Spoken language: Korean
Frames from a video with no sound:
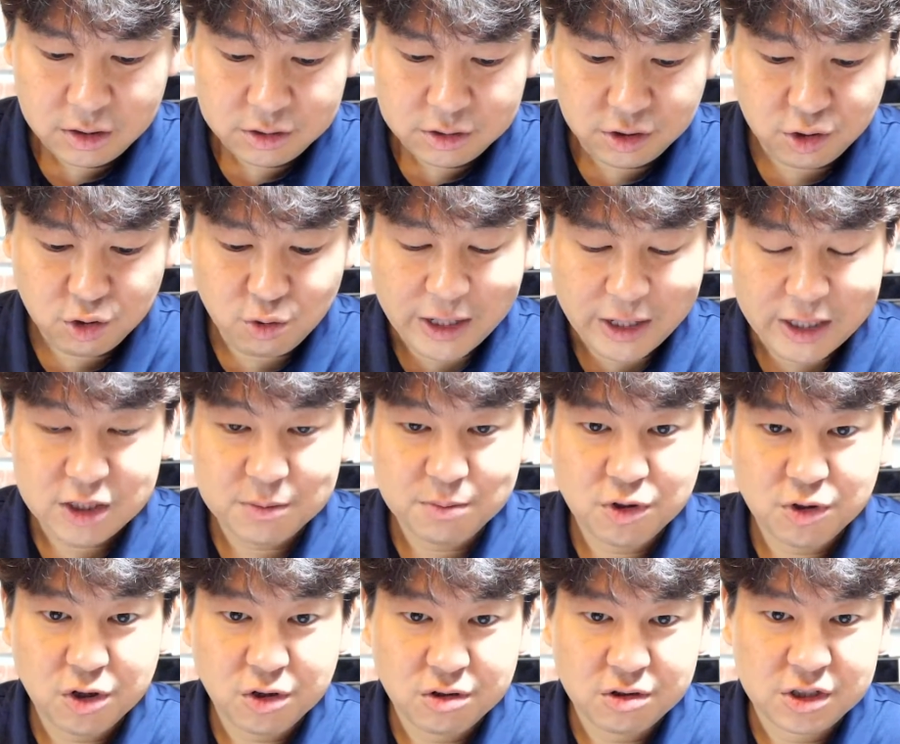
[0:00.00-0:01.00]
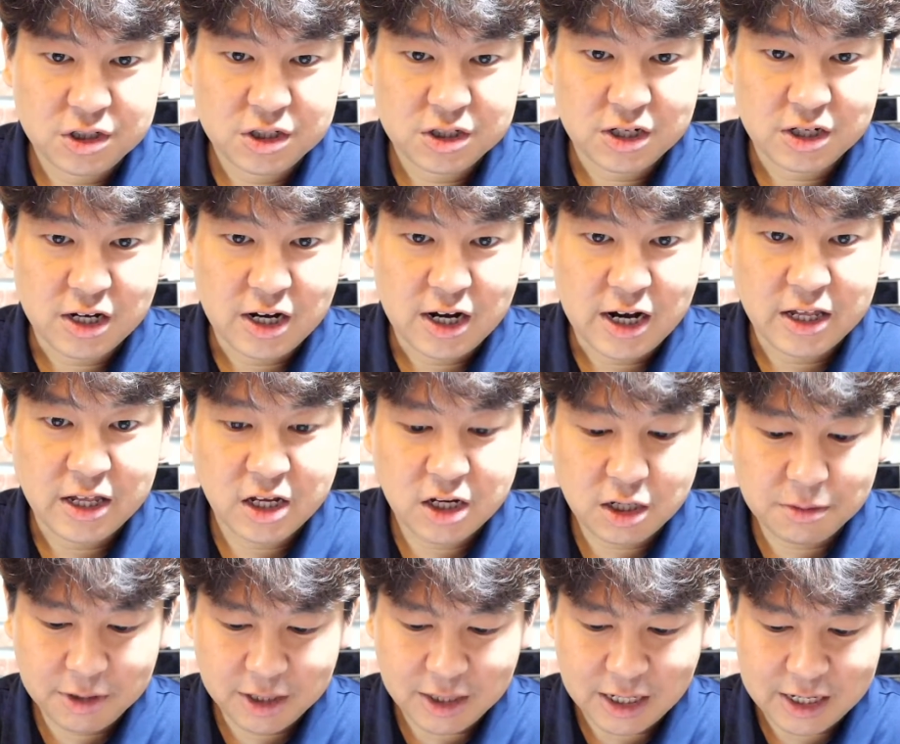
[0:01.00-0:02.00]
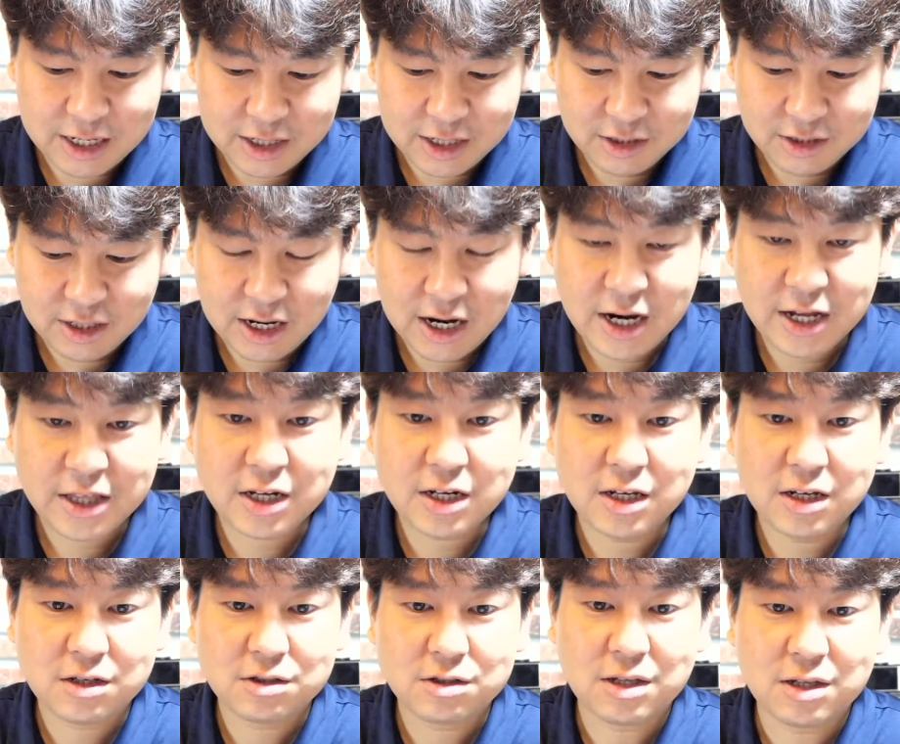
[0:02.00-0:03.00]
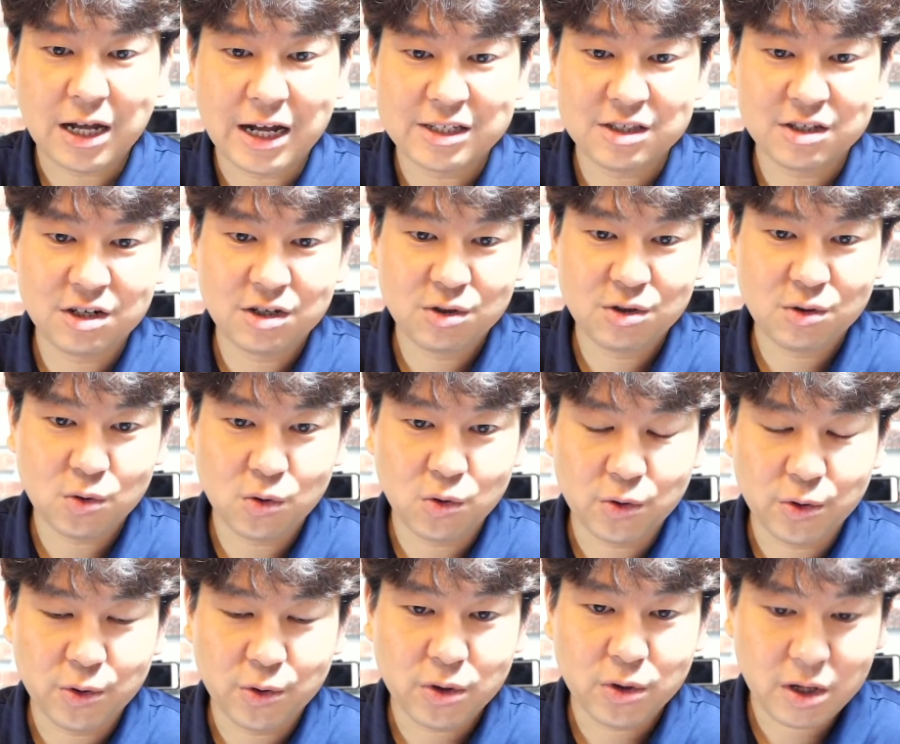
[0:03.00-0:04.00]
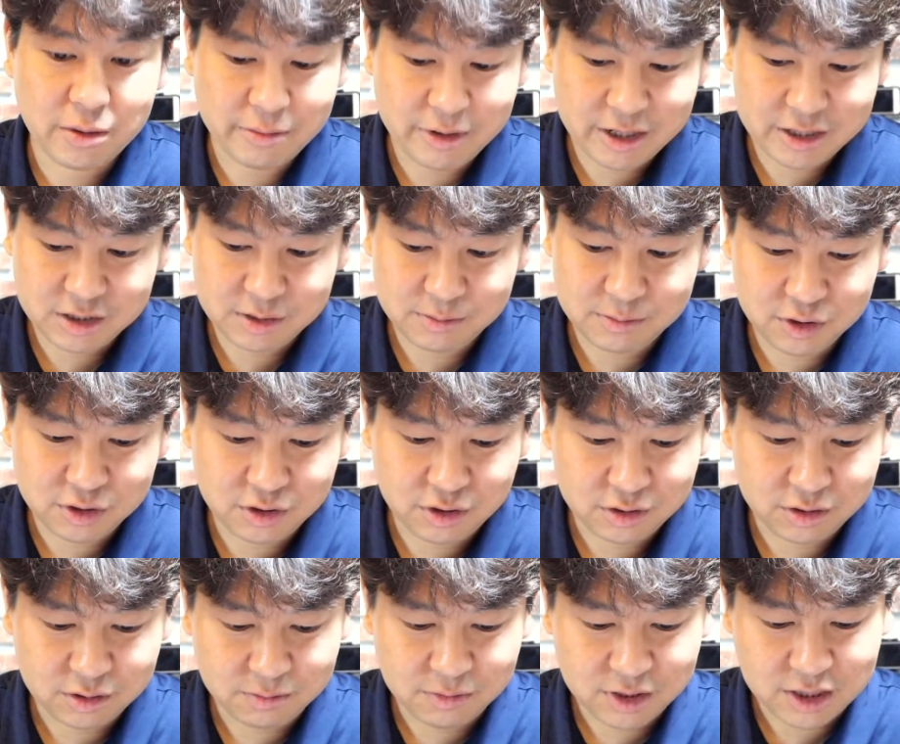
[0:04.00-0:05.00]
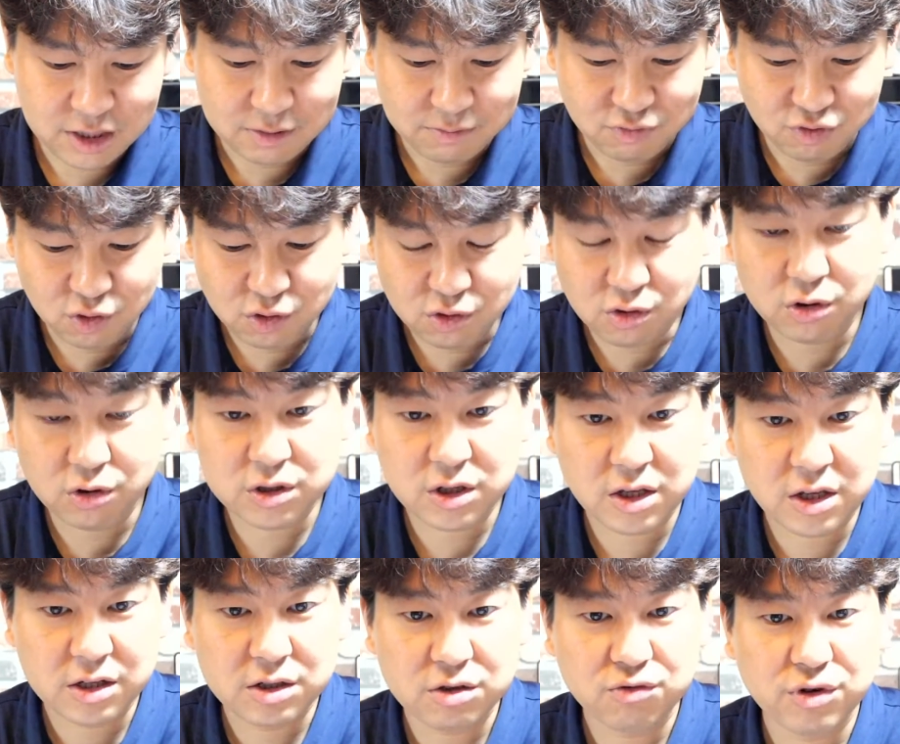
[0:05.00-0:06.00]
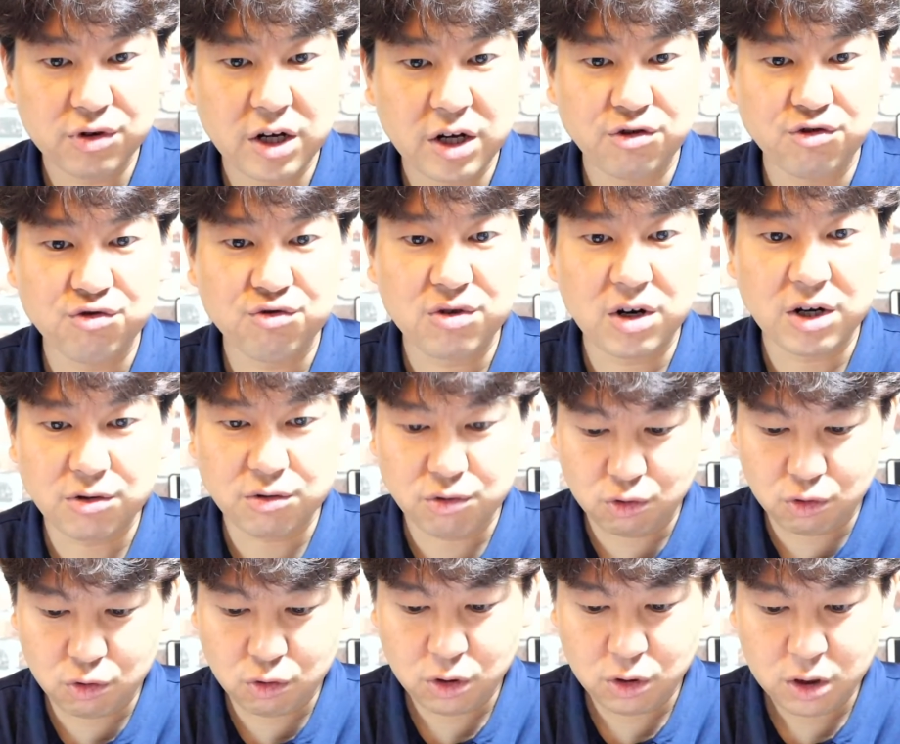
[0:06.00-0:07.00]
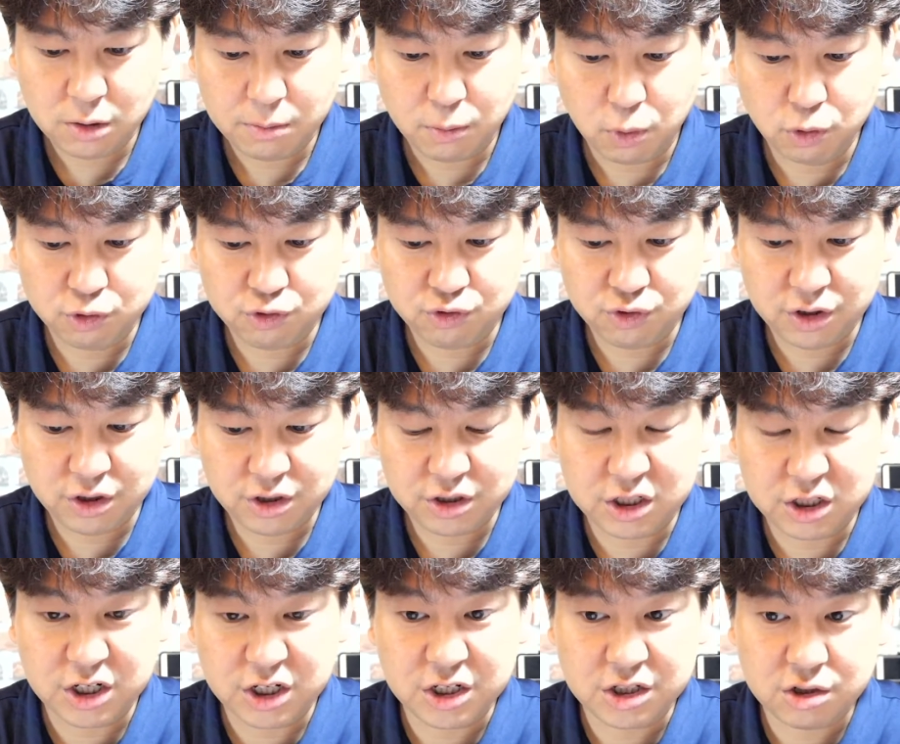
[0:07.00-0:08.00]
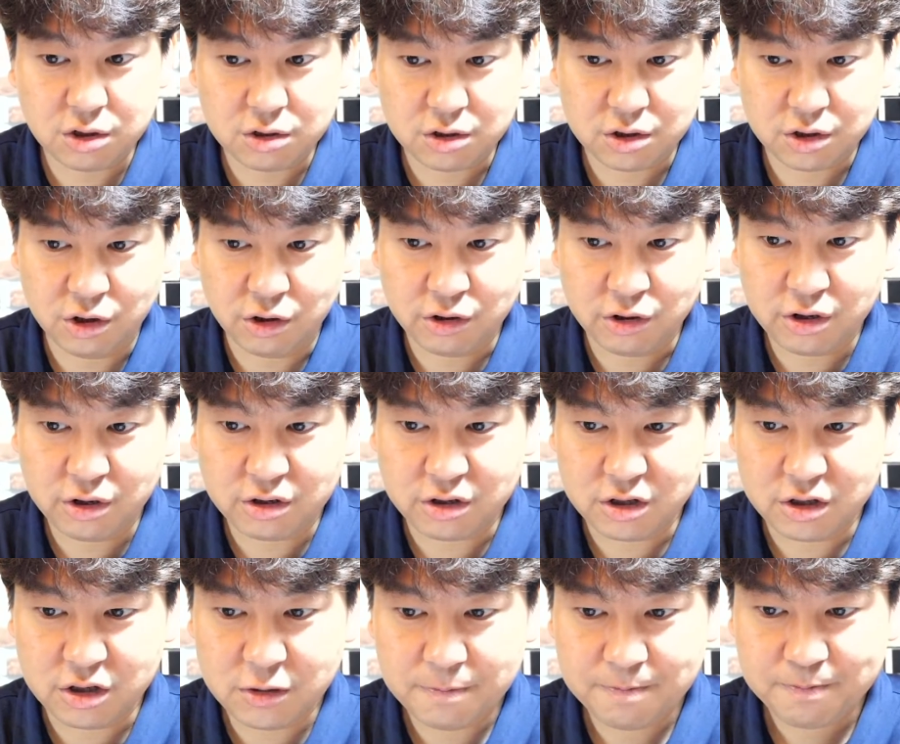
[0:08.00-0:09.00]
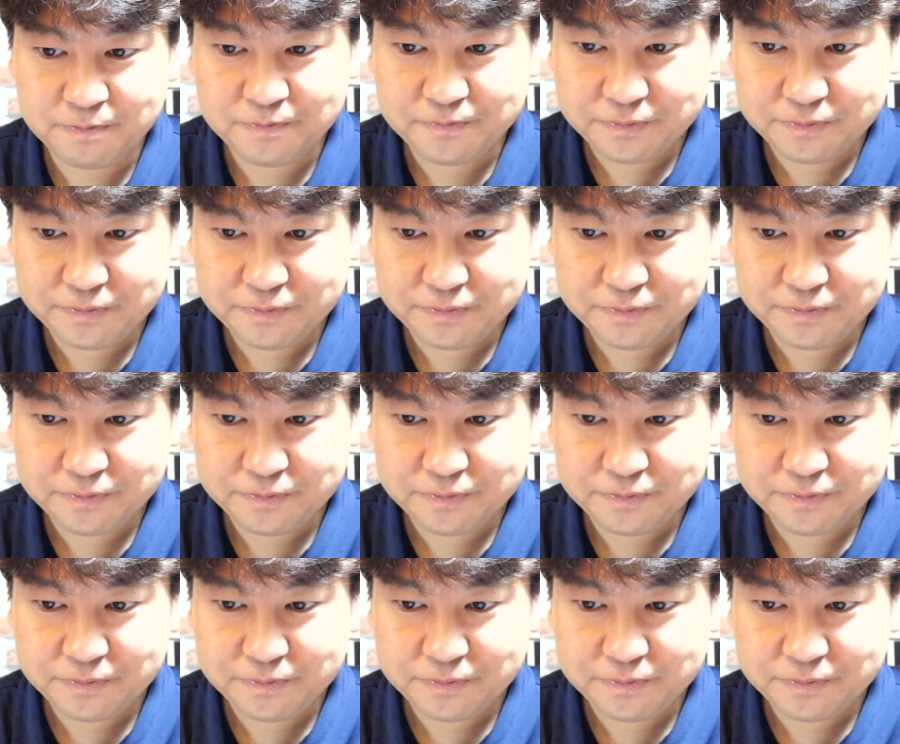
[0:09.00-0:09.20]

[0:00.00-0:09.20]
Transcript: 전에도 말씀드렸듯이 제가 하나님의 나라는 하나님께서 다스리는 곳 이렇게 말씀을 드렸습니다. 물론 그것에 대해서 우리가 육안으로 볼 수 있는 지리적 영역을